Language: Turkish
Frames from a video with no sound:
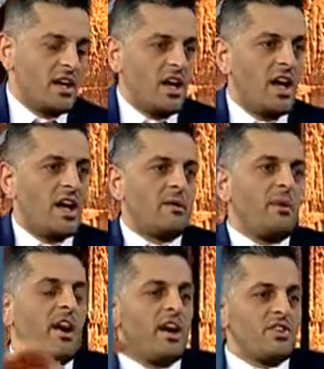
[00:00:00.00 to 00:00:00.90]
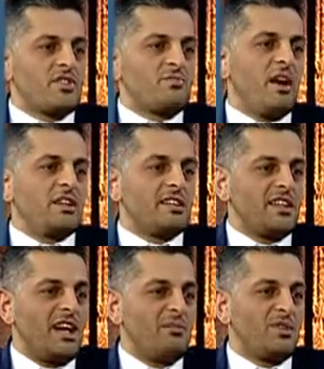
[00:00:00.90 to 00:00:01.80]
Ka- araba açık bazen
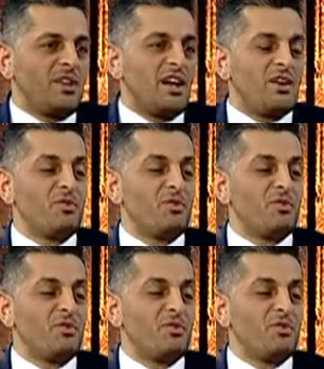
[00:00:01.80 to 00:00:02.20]
yağmur yağar.